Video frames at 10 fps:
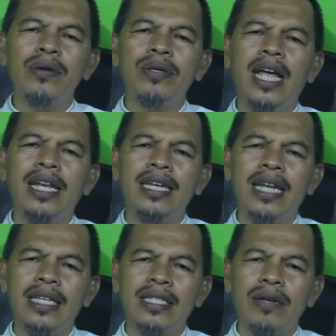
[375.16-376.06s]
hudal
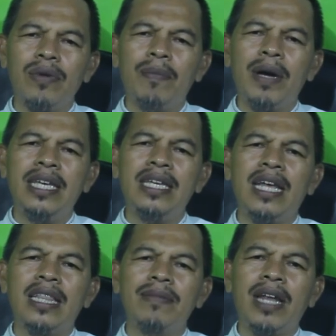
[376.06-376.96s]
linnas wa
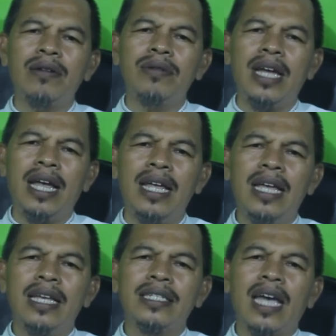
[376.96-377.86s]
bayyinati minal huda
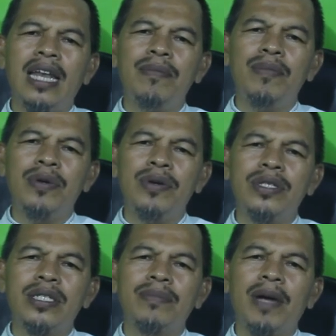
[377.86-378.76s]

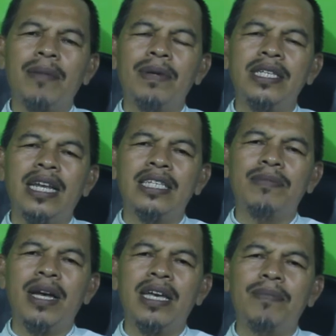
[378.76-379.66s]
sekaligus sebagai penjelas
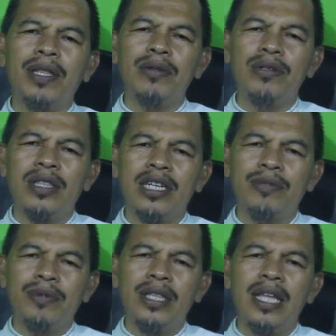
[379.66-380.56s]
bagi petunjuk
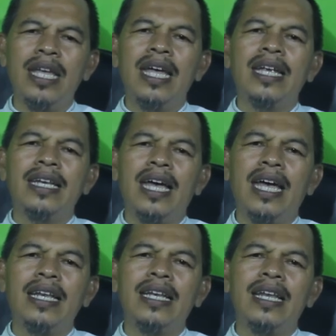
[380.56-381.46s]
tersebut
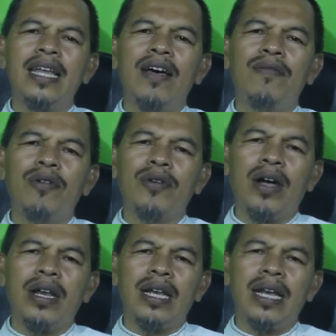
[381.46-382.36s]
dan
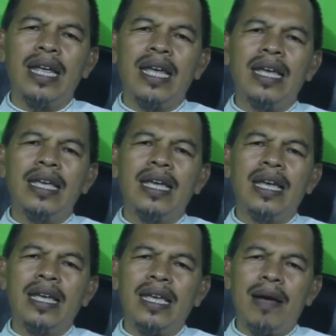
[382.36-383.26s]
furqan
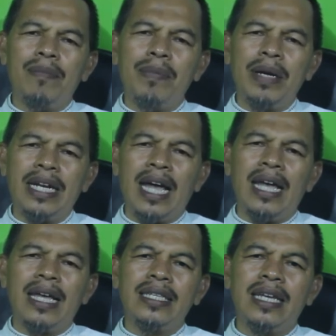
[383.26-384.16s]
ya
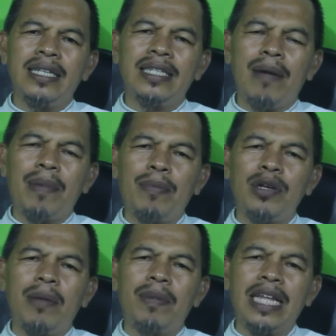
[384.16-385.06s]
pembeda jadi
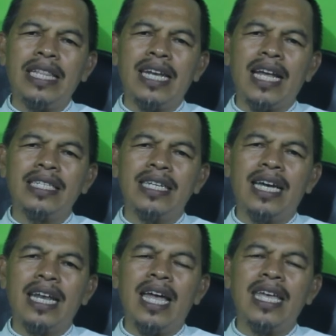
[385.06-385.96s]
siapapun yang berinteraksi
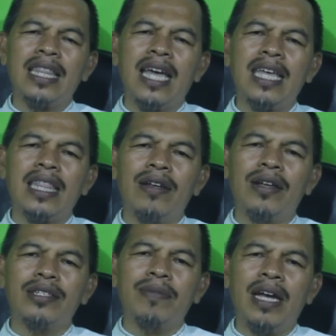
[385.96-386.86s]
dengan ayat-ayat
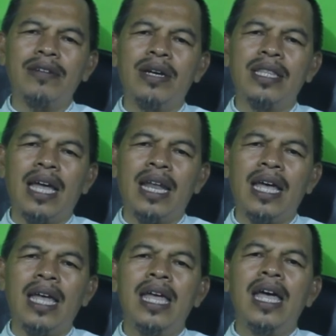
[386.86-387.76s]
Allah Subhanahu wa
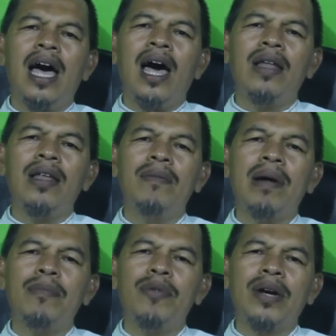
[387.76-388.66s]
taala, Allah
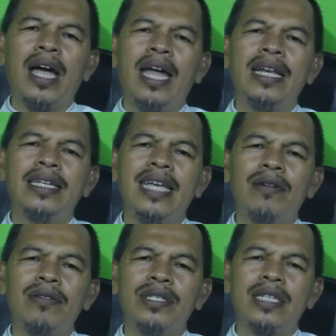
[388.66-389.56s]
mampukan dia
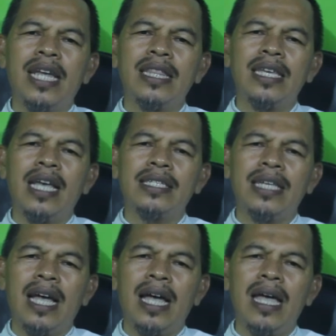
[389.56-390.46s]
untuk
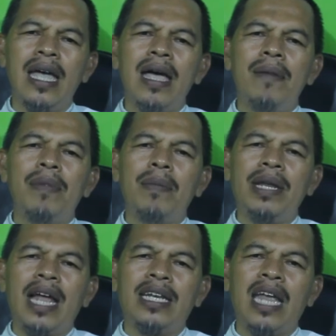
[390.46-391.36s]
senantiasa
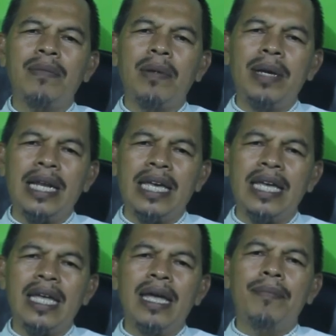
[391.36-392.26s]
memilah dan
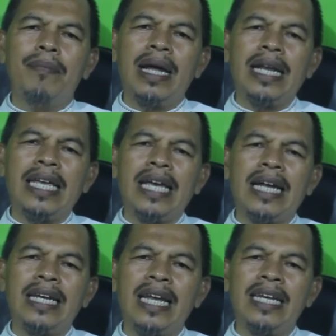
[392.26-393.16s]
memilih mana yang
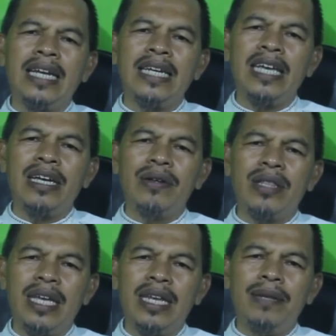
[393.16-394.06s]
hendaknya
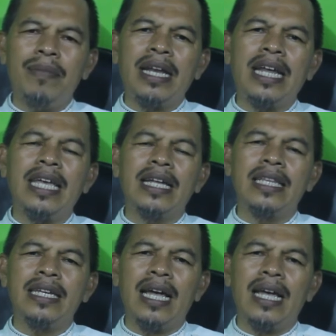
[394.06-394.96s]
diikuti, mana yang
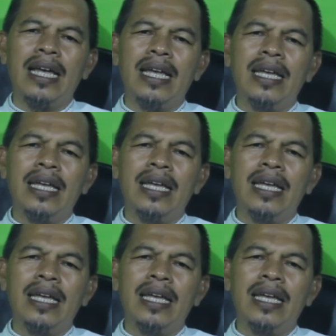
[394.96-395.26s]
tidak.